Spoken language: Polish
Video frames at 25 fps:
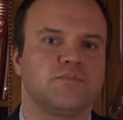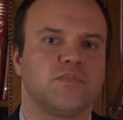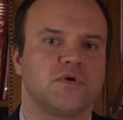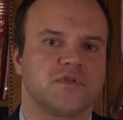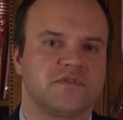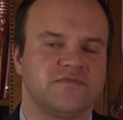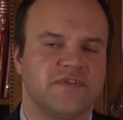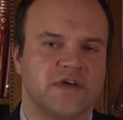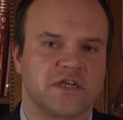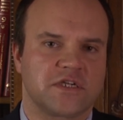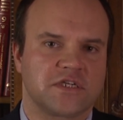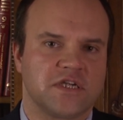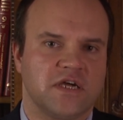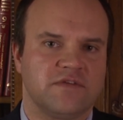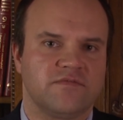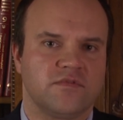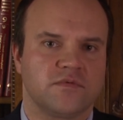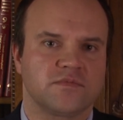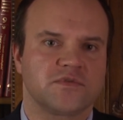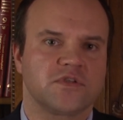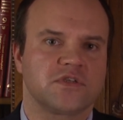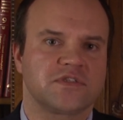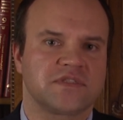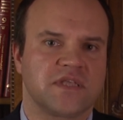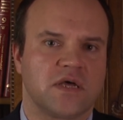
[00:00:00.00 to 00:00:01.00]
pod
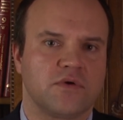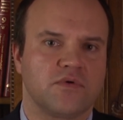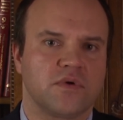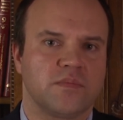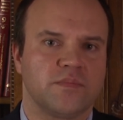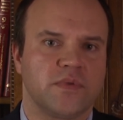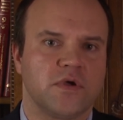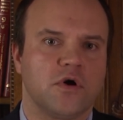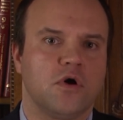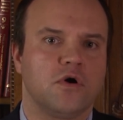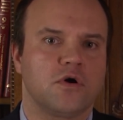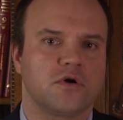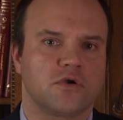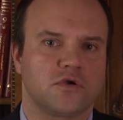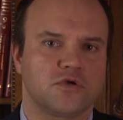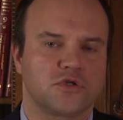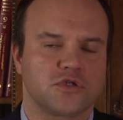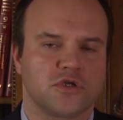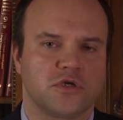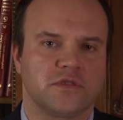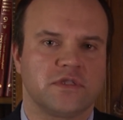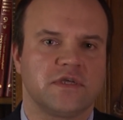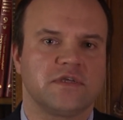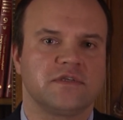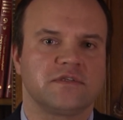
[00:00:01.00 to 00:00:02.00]
Warszawą zostałyby
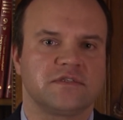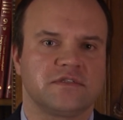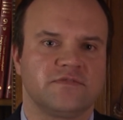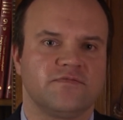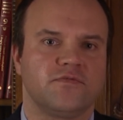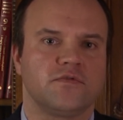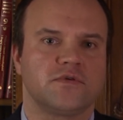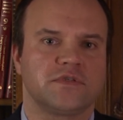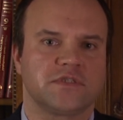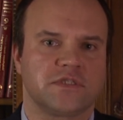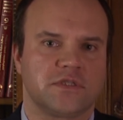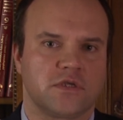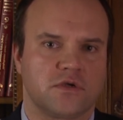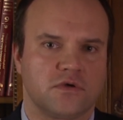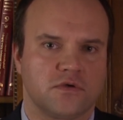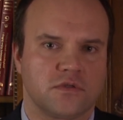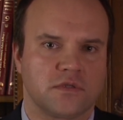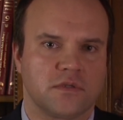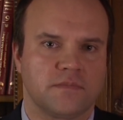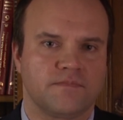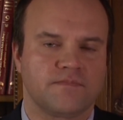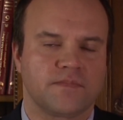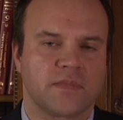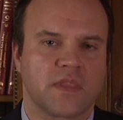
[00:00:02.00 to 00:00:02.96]
okrążone z dwóch stron.